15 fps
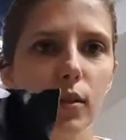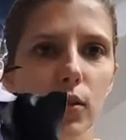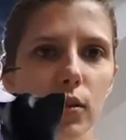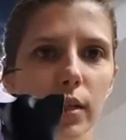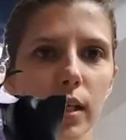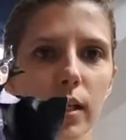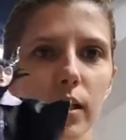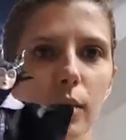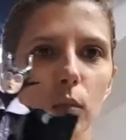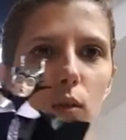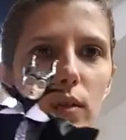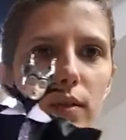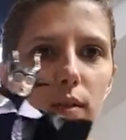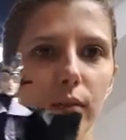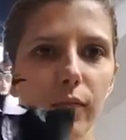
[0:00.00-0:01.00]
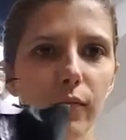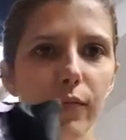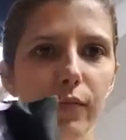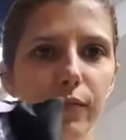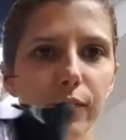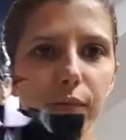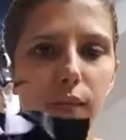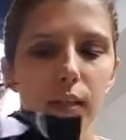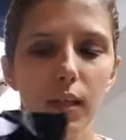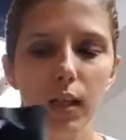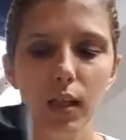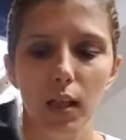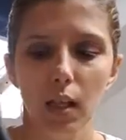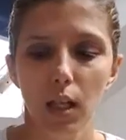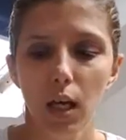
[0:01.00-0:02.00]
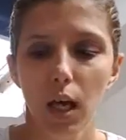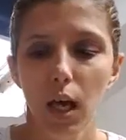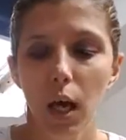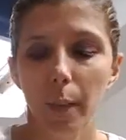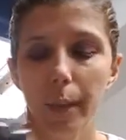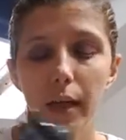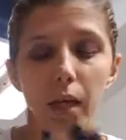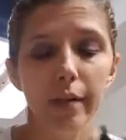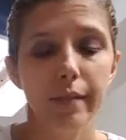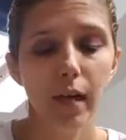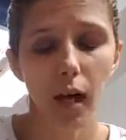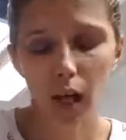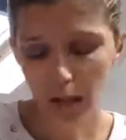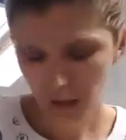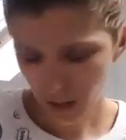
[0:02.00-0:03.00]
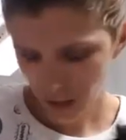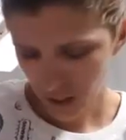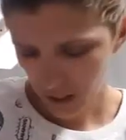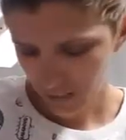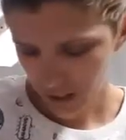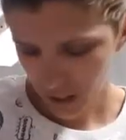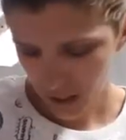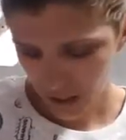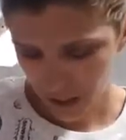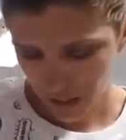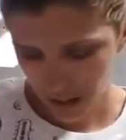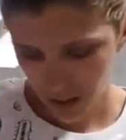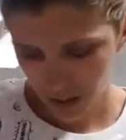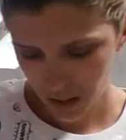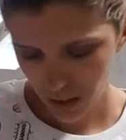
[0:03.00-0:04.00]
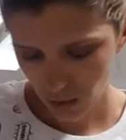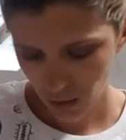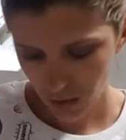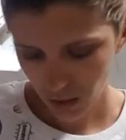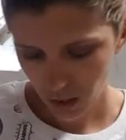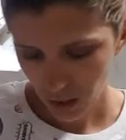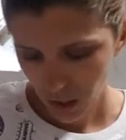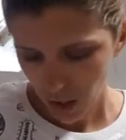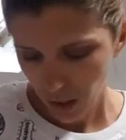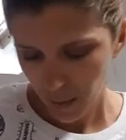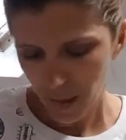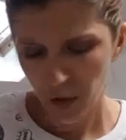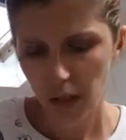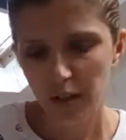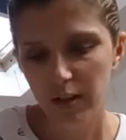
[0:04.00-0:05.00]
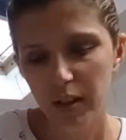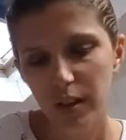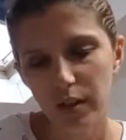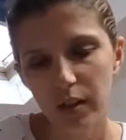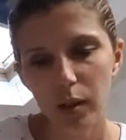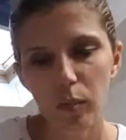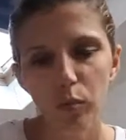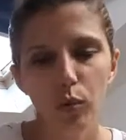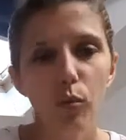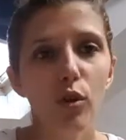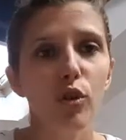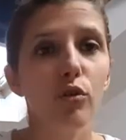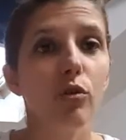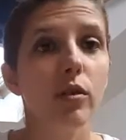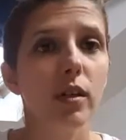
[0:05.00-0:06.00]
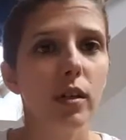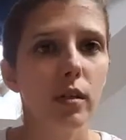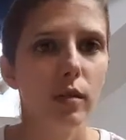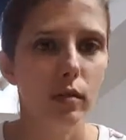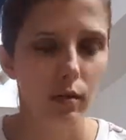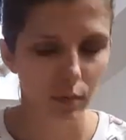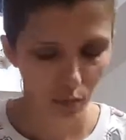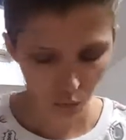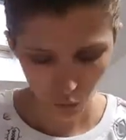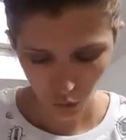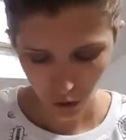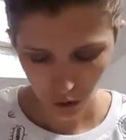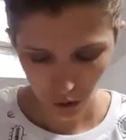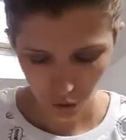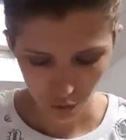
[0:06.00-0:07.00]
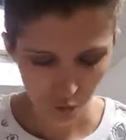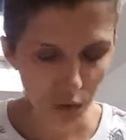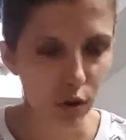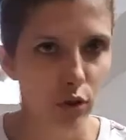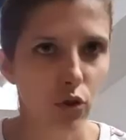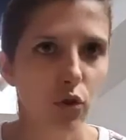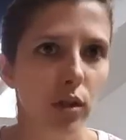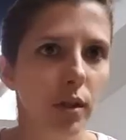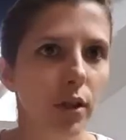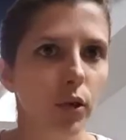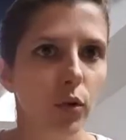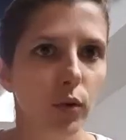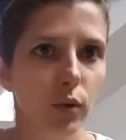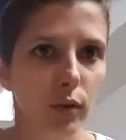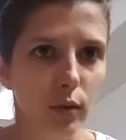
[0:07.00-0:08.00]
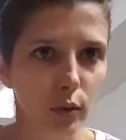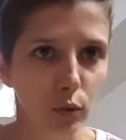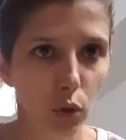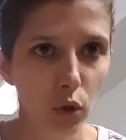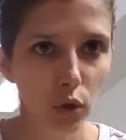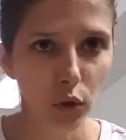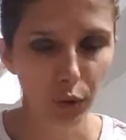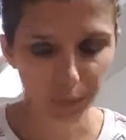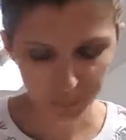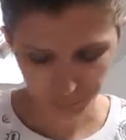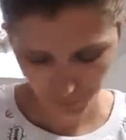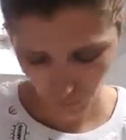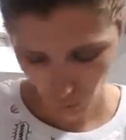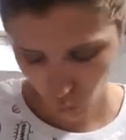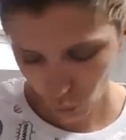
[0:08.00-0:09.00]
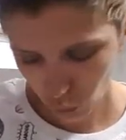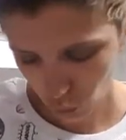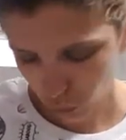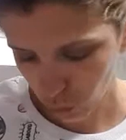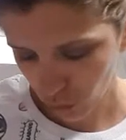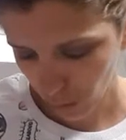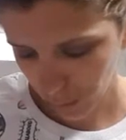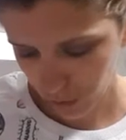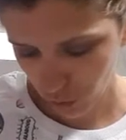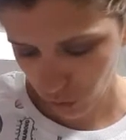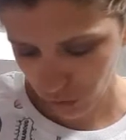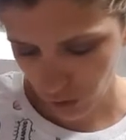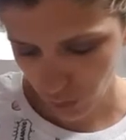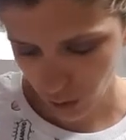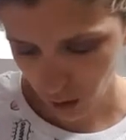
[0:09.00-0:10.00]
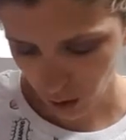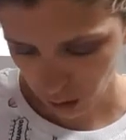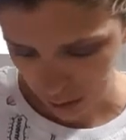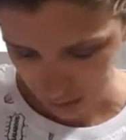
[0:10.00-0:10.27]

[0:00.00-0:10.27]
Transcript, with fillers: Regardez-moi ça. Après, il y avait Aladdin, il y avait Jasmine et tout ça. Il y en avait qui étaient un peu moins jolis moins, jolies que d'autres. Donc, du coup, on a pris que ces deux-là.